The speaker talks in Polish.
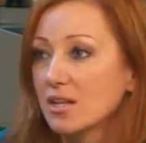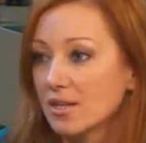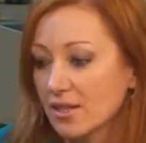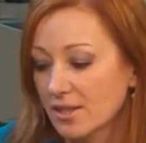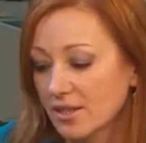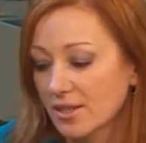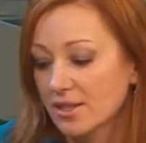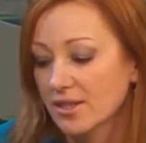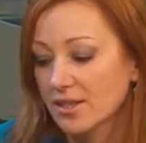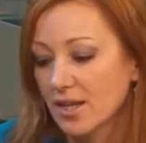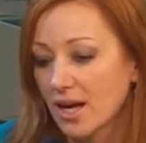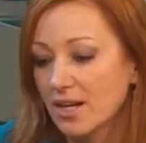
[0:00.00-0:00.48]

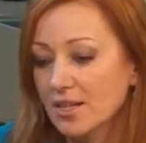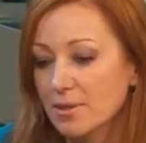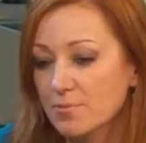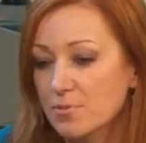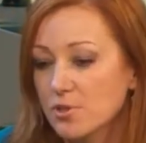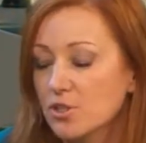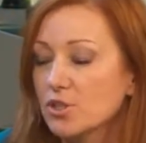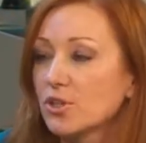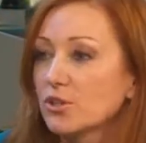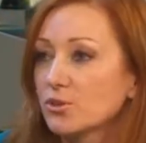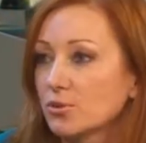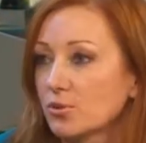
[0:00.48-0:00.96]
yy, ale
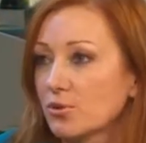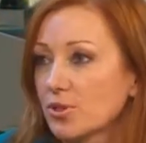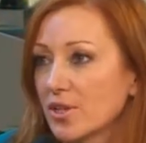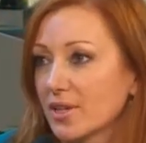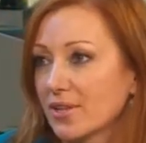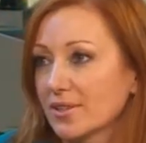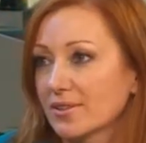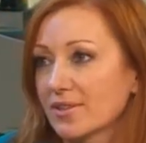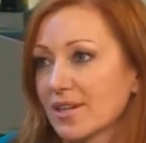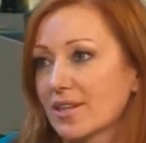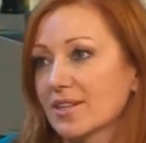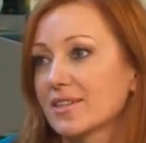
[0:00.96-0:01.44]

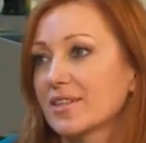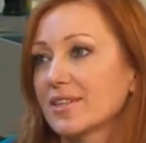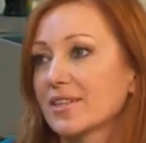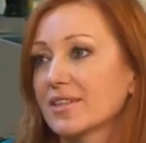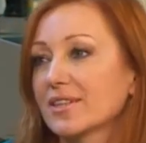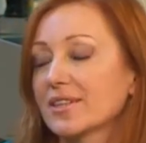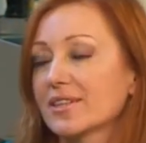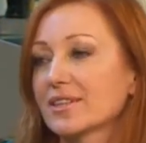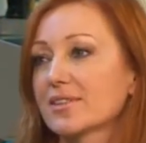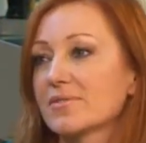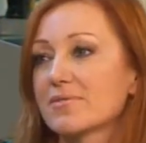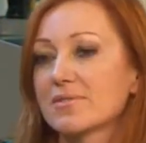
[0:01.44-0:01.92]
przygotuję
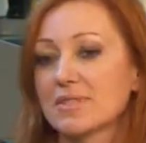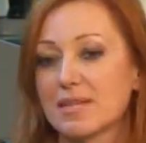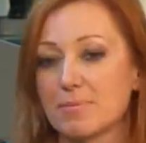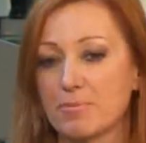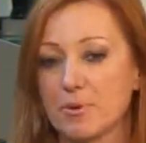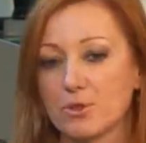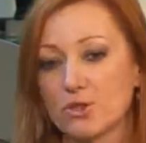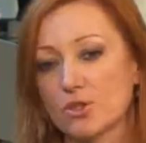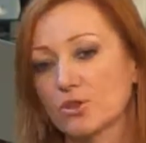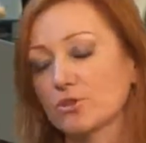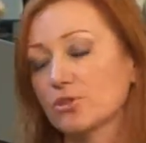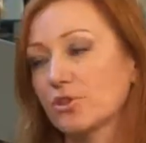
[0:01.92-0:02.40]
takie
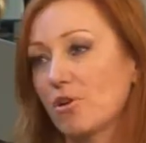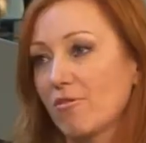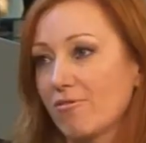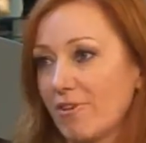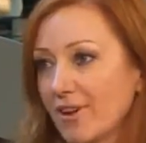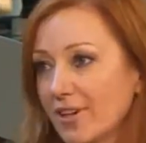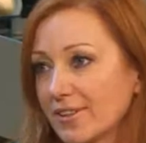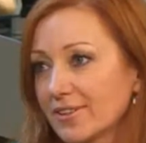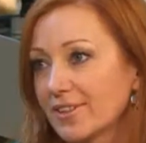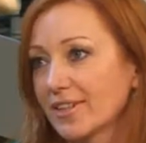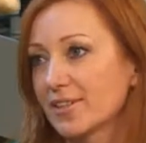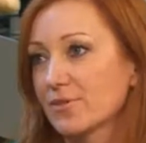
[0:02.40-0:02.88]

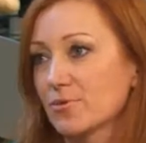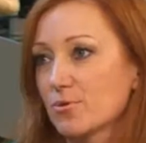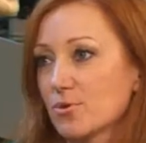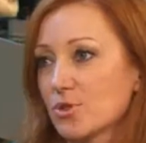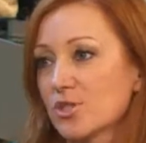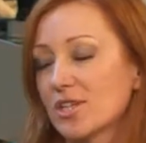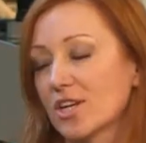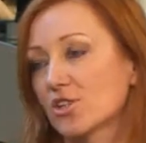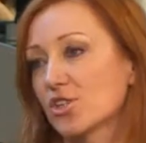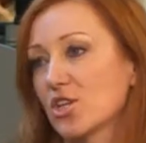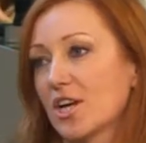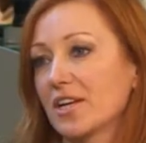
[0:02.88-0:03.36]
zapoczątkowane, już
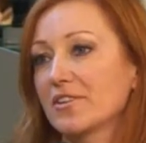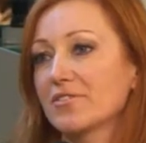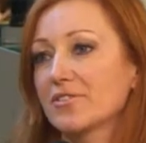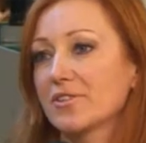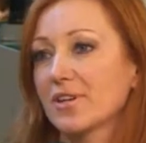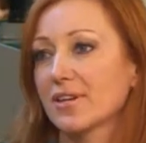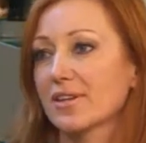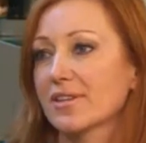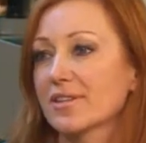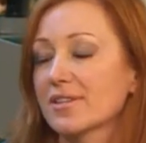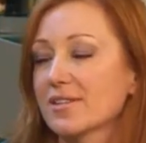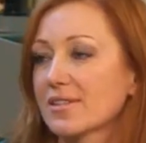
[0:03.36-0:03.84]

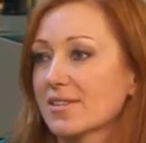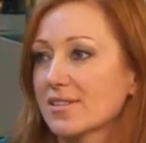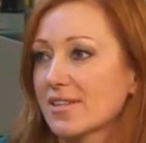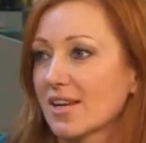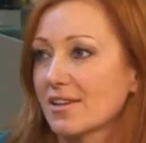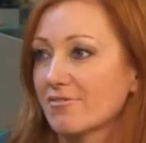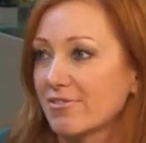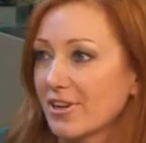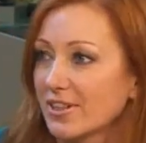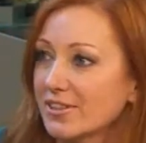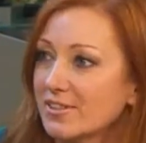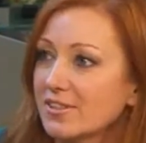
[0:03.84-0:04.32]
zaczęte
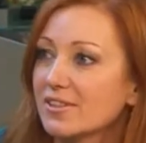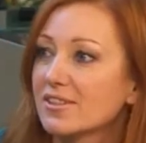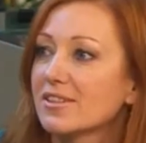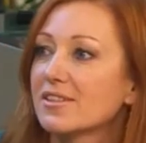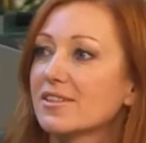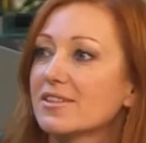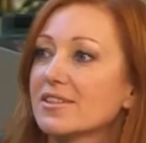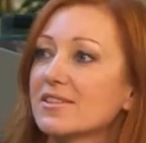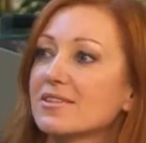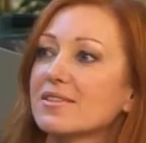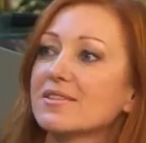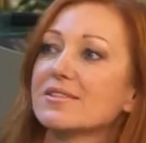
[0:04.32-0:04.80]

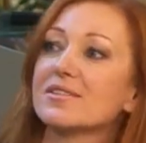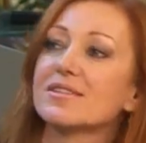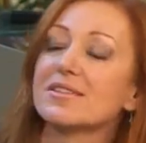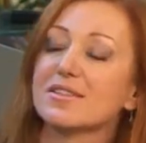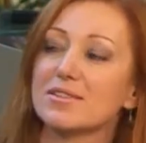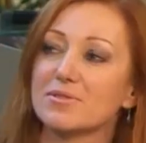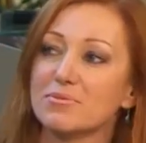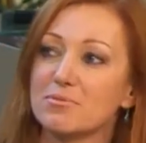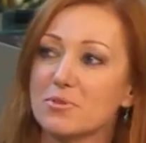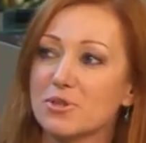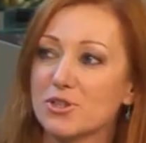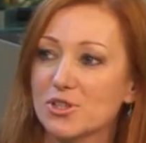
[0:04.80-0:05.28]
serwetki
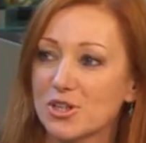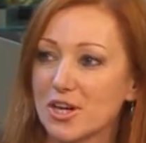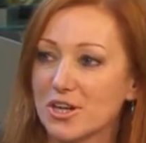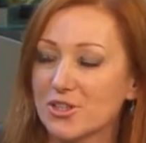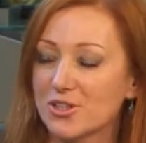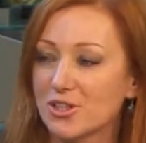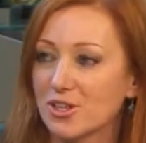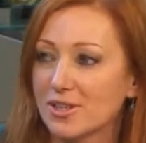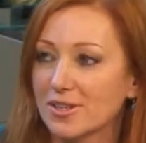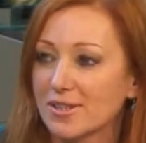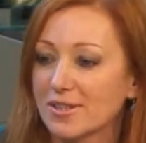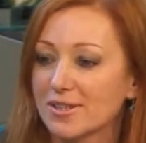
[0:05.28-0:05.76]
i
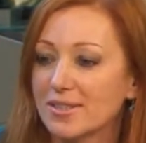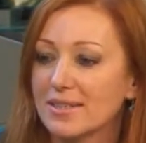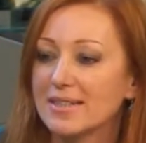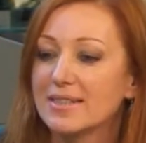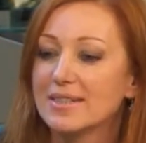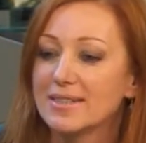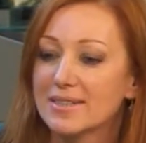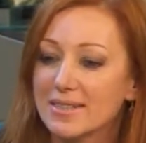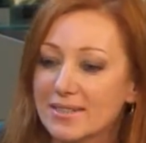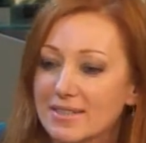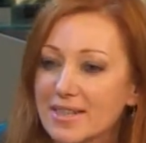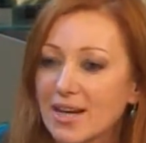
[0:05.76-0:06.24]
myślę, że
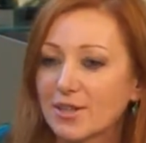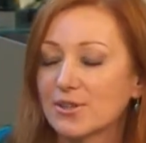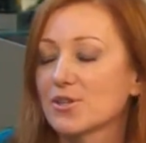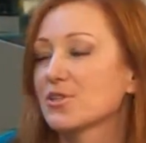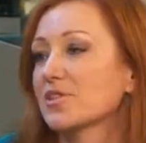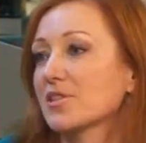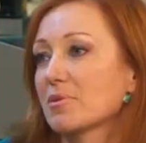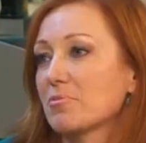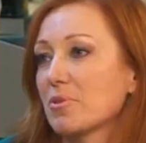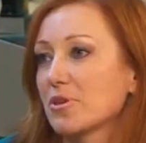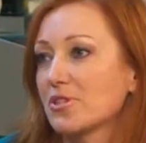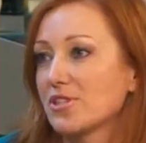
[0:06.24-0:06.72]

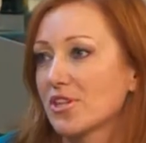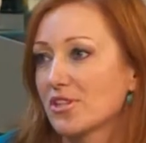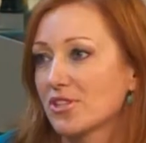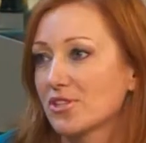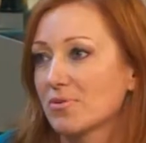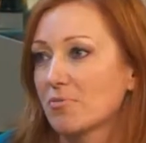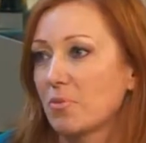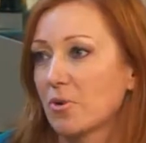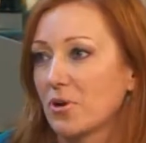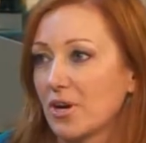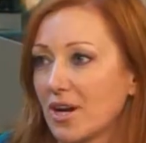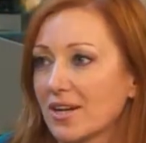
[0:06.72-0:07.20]
jakoś sobie
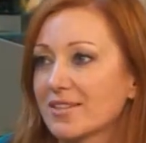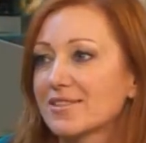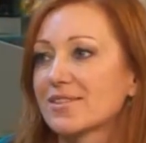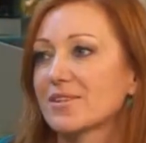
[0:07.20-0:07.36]
dzieci poradzą.